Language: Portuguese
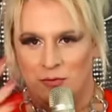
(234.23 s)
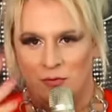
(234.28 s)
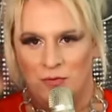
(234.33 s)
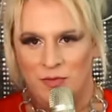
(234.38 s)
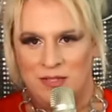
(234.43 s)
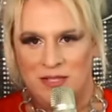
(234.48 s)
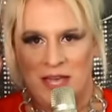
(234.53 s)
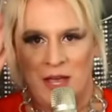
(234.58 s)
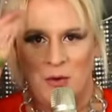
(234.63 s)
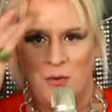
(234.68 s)

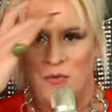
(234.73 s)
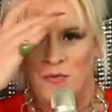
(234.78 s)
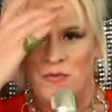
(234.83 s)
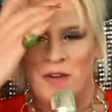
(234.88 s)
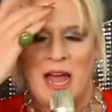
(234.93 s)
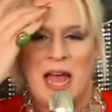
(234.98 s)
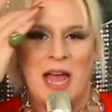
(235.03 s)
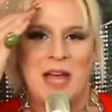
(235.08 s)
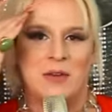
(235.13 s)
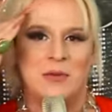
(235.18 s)
fizeram
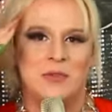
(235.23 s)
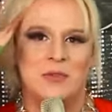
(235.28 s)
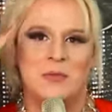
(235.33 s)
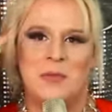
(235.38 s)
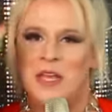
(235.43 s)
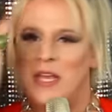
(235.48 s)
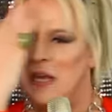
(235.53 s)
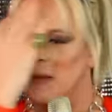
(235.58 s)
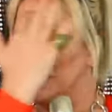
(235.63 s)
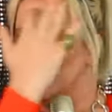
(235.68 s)
vários
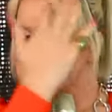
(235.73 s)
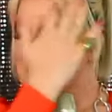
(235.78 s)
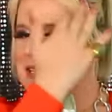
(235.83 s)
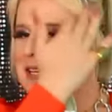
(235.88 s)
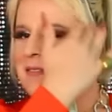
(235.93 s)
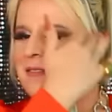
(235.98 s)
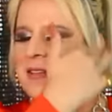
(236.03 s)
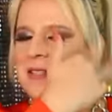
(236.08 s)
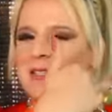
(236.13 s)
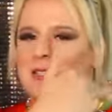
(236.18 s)
memes
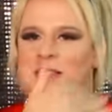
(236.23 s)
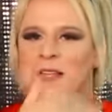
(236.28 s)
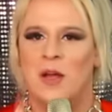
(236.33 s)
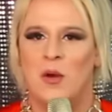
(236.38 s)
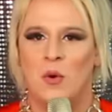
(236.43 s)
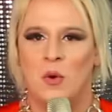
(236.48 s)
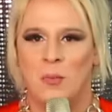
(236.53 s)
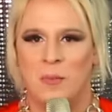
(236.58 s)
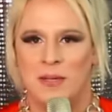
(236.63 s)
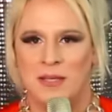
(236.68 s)
através dessa
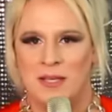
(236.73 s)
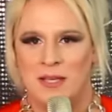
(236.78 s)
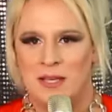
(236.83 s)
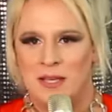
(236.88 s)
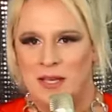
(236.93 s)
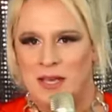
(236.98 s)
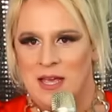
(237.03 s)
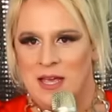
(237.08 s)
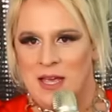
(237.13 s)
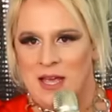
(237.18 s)
roupa
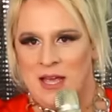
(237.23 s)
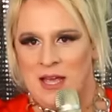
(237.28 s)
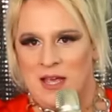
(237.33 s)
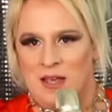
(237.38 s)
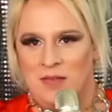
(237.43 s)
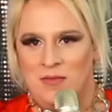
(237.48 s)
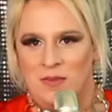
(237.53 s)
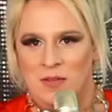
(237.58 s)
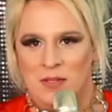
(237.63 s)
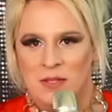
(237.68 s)
aqui.
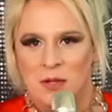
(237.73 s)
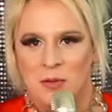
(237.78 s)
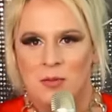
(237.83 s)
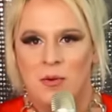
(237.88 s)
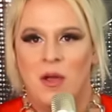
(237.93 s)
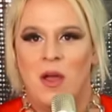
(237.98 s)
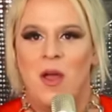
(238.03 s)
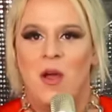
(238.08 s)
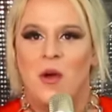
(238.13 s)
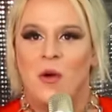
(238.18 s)
Enfim,
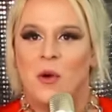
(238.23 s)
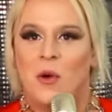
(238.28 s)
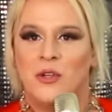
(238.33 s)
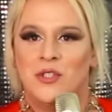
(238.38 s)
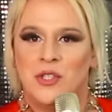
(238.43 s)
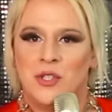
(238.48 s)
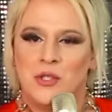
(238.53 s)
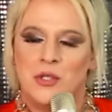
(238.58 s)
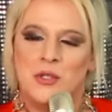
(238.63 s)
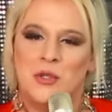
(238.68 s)
então
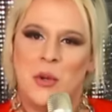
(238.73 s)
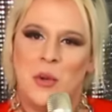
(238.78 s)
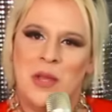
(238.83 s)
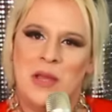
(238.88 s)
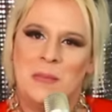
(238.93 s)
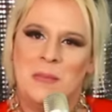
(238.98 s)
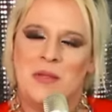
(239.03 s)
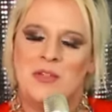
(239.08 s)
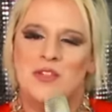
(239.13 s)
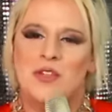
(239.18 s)
Hoje estou
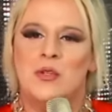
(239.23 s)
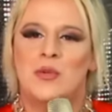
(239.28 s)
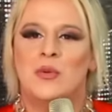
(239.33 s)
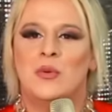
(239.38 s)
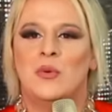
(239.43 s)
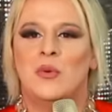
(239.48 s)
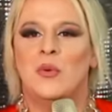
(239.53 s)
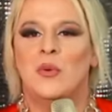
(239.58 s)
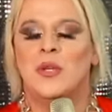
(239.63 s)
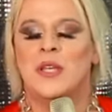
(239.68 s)

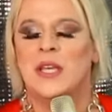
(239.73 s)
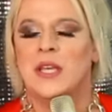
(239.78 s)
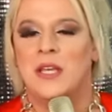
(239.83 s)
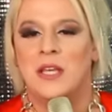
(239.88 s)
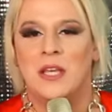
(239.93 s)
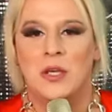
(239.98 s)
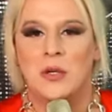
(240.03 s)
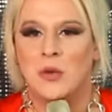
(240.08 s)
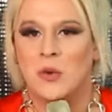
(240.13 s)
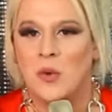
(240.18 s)
repetindo um look
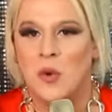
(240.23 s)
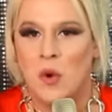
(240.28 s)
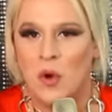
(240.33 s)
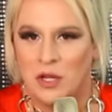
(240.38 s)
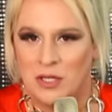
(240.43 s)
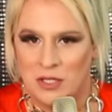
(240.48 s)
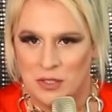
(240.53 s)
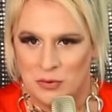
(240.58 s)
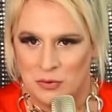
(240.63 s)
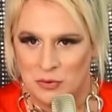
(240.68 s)

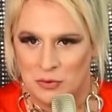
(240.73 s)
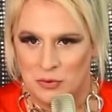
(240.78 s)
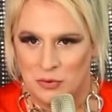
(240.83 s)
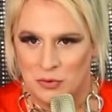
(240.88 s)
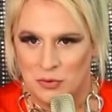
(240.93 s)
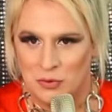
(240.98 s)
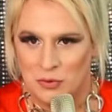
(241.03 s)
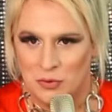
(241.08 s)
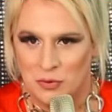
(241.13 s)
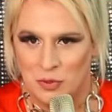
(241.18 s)
icônico
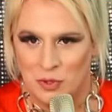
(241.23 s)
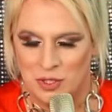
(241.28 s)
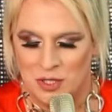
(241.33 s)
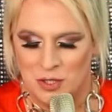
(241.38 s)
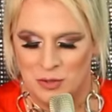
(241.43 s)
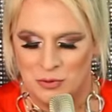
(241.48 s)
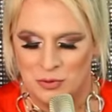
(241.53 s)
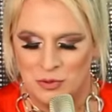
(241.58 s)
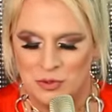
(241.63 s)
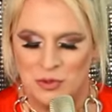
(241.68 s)
no, no
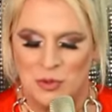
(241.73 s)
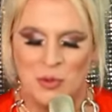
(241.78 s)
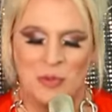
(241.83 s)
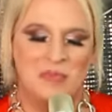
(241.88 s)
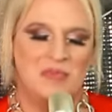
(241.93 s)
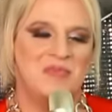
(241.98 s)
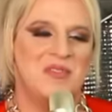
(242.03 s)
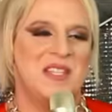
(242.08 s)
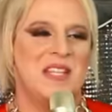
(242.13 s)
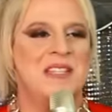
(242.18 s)
Rodrigo Show.
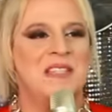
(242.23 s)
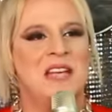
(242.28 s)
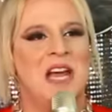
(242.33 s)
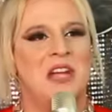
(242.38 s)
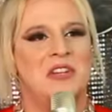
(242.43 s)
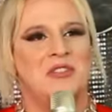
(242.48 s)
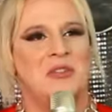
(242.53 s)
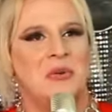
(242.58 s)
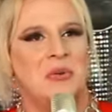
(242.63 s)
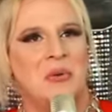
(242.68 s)
Vocês
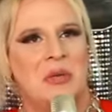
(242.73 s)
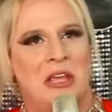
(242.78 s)
acham o